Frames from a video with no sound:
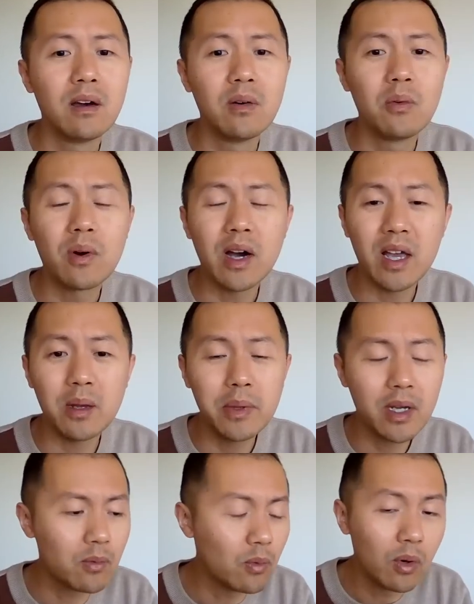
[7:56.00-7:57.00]
外
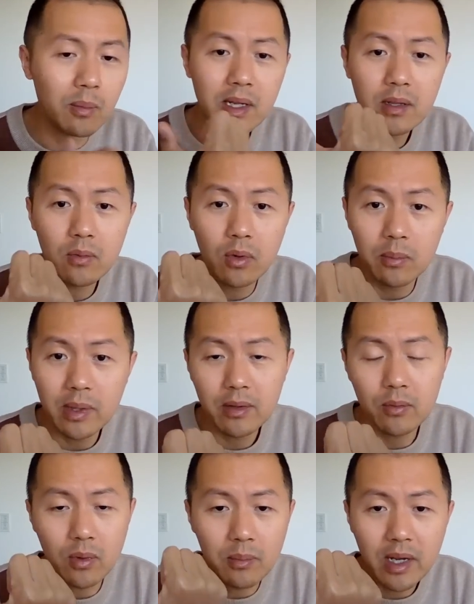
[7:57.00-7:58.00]
面我们我
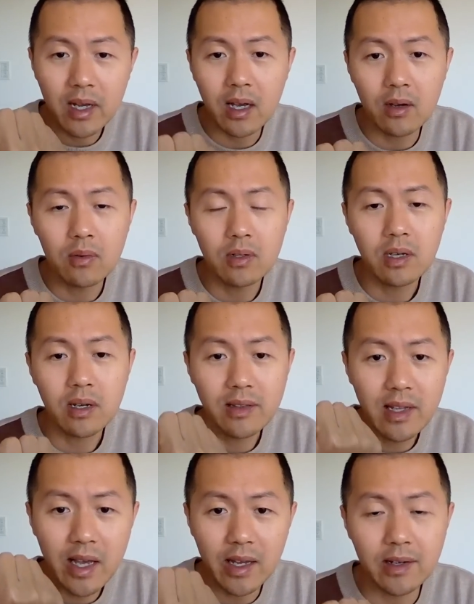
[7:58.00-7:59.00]
们我们看过那个
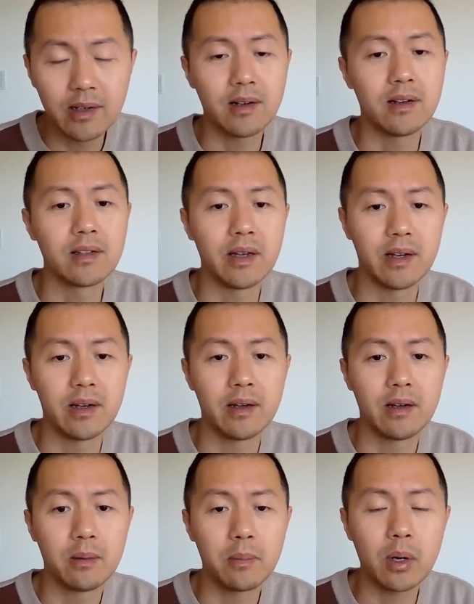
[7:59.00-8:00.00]
耐克的
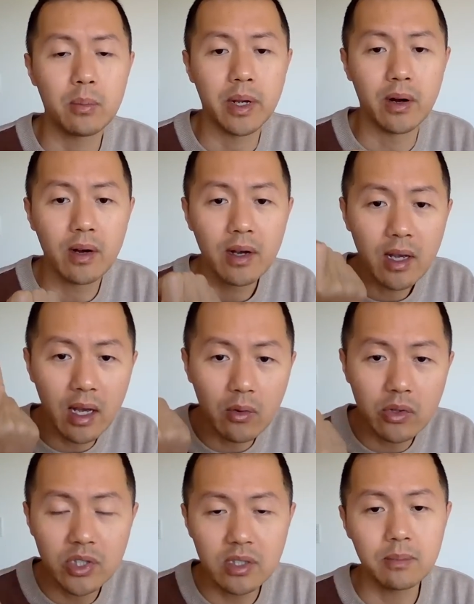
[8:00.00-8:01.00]
报表，看
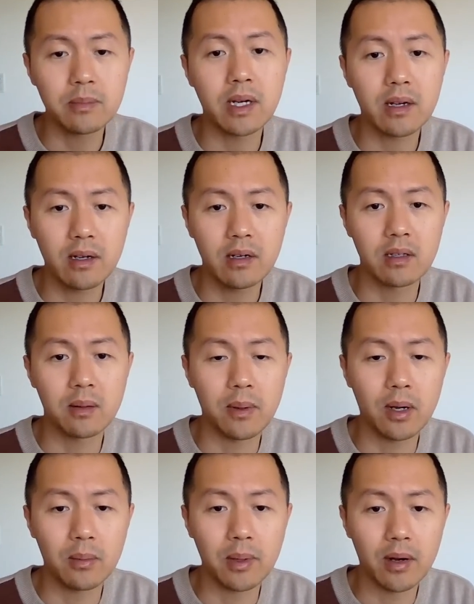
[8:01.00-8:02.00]
过星巴克的
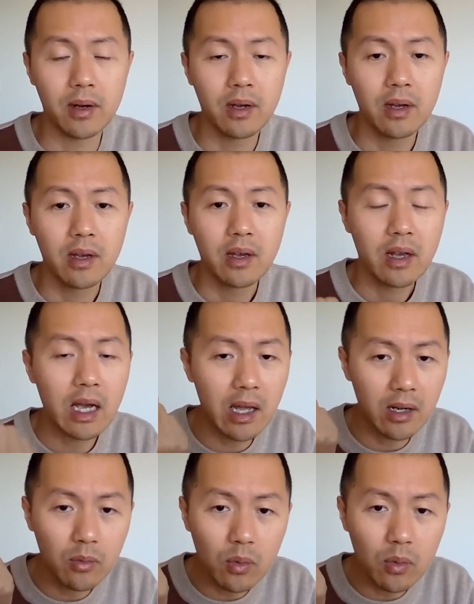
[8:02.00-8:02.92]
报表，看